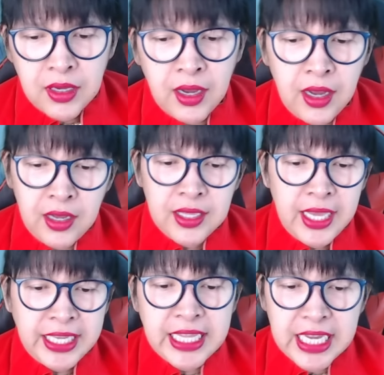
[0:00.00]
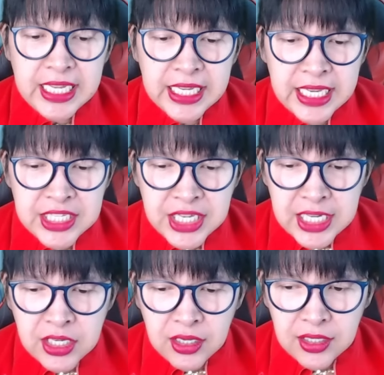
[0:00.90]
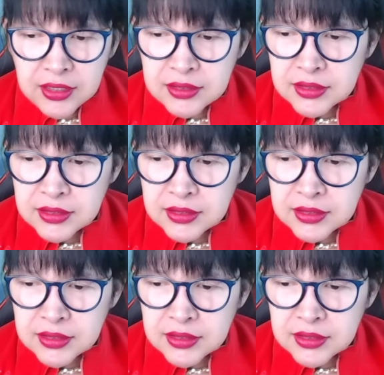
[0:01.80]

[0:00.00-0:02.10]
oh, ayan, nakalagay dyan, ano?